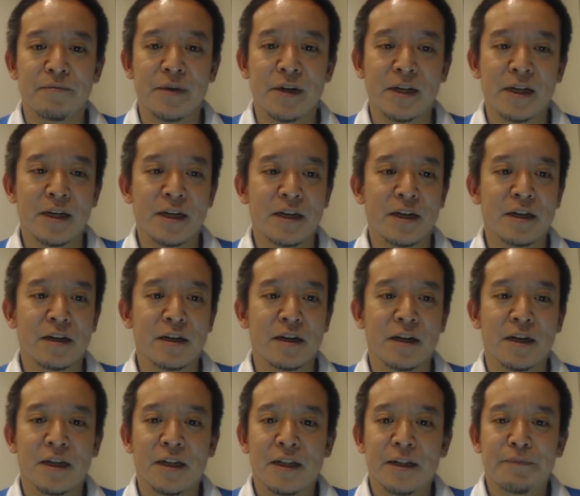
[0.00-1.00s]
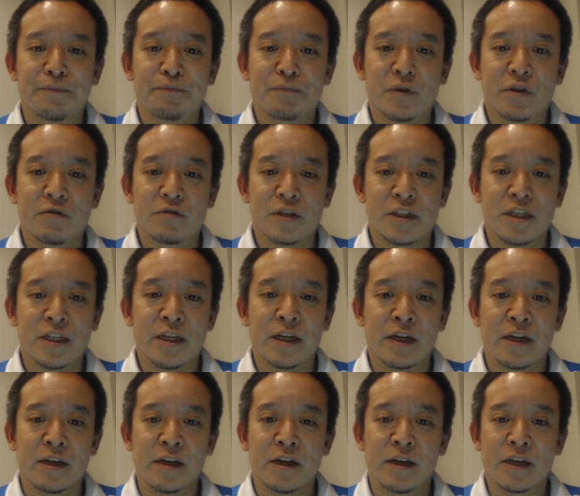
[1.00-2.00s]
まあ、なかなか個人的
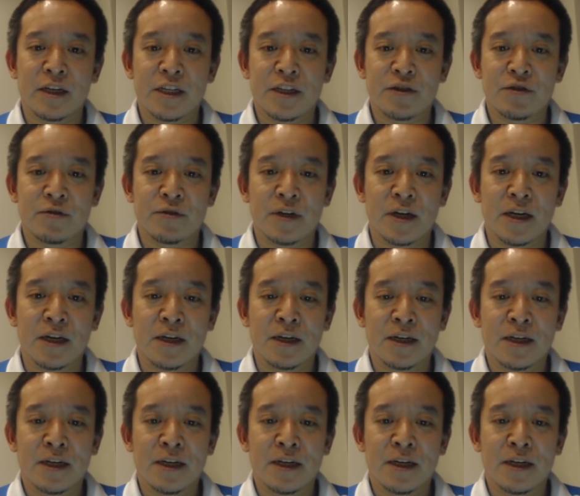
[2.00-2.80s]
には貴重な